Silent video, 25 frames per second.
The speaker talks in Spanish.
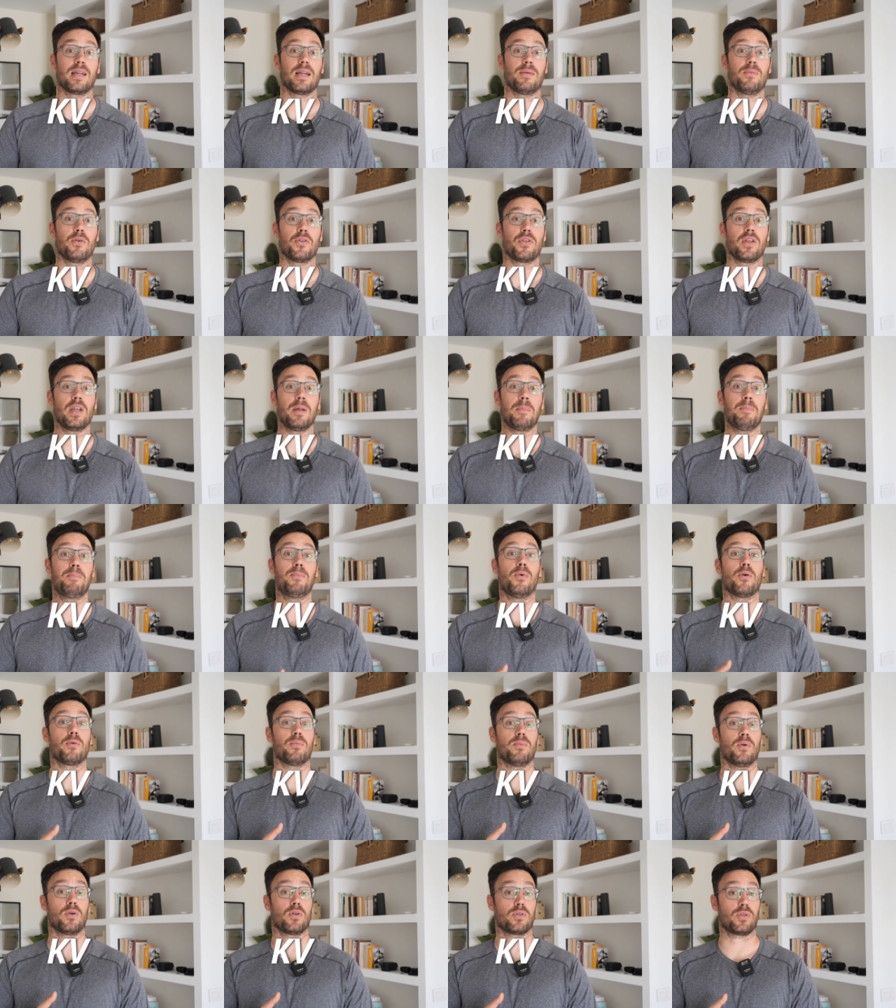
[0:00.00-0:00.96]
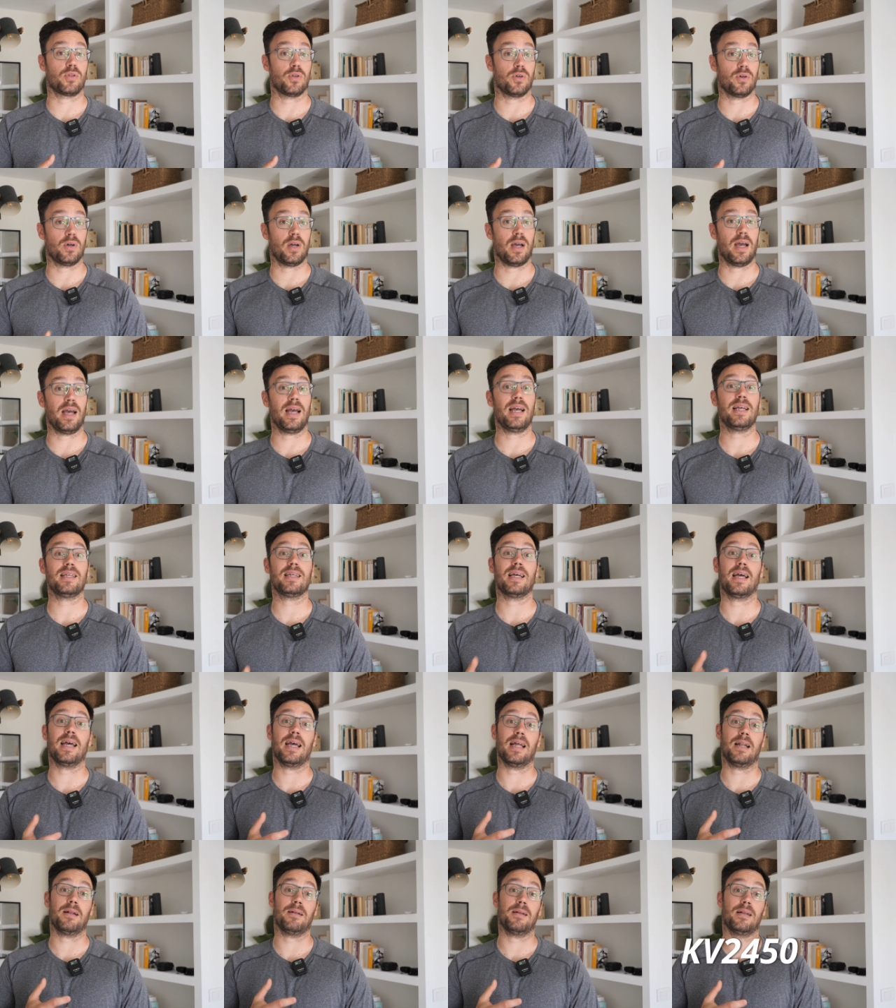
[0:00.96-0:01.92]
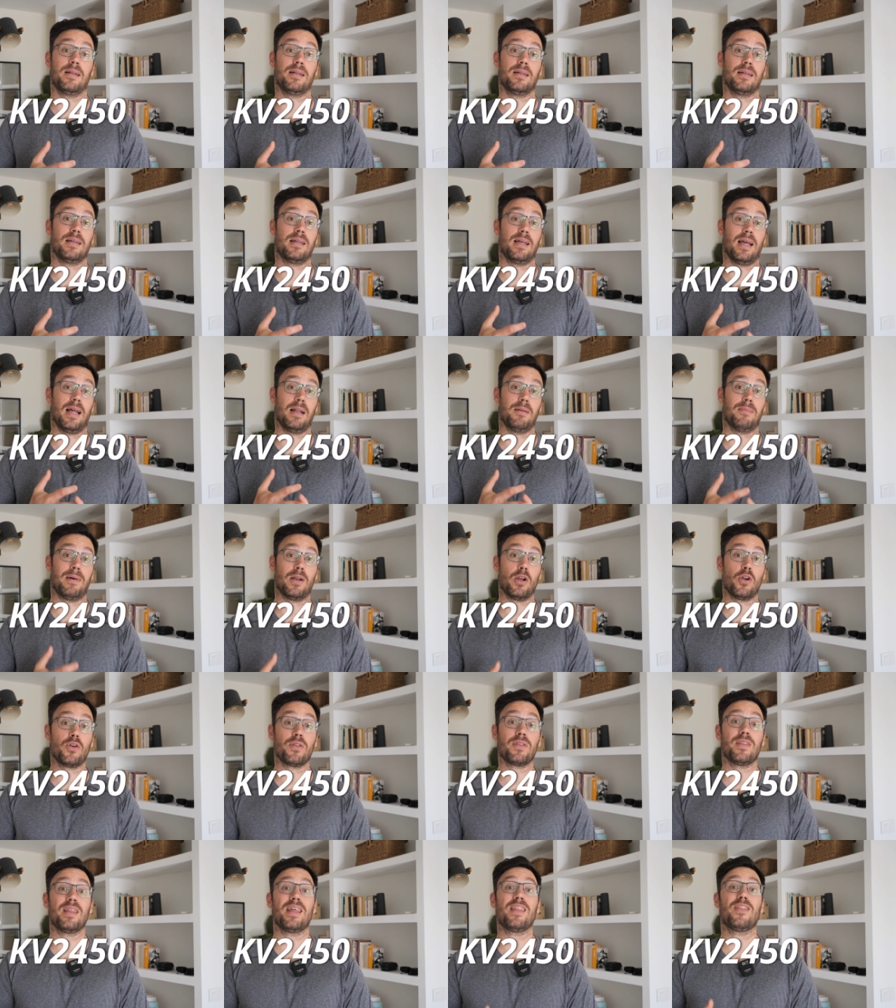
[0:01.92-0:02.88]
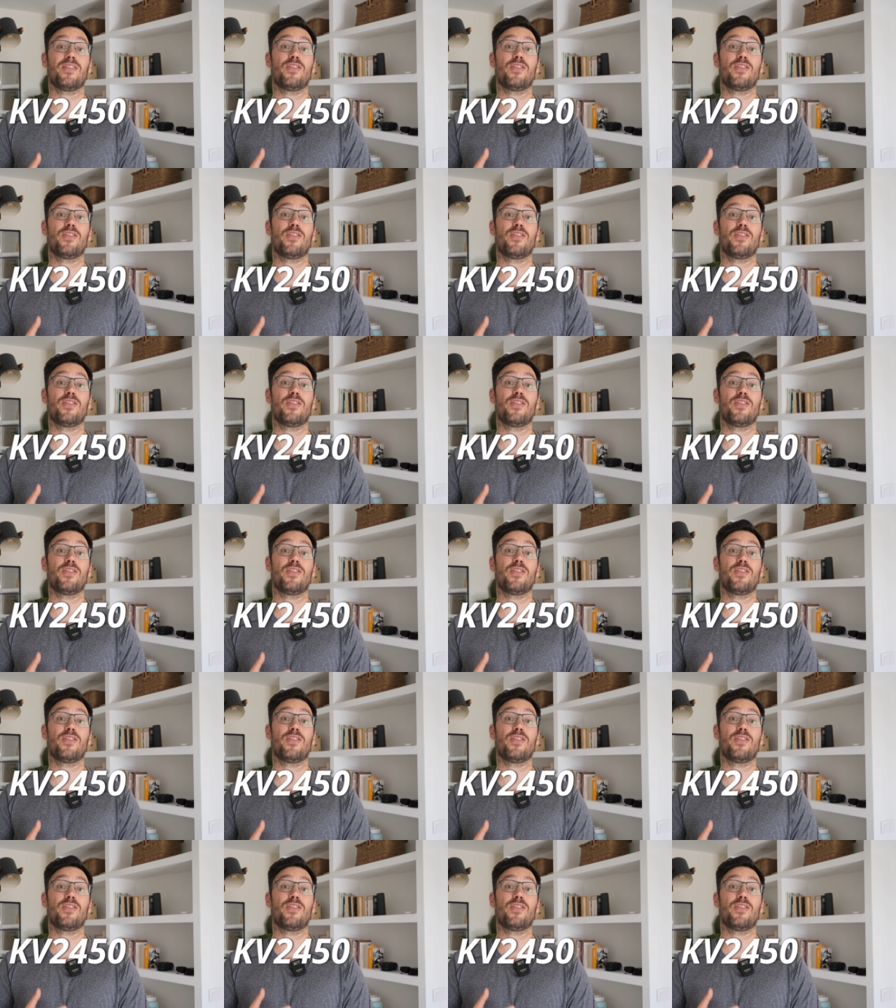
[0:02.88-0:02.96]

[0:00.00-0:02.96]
revoluciones por voltio. El, valor de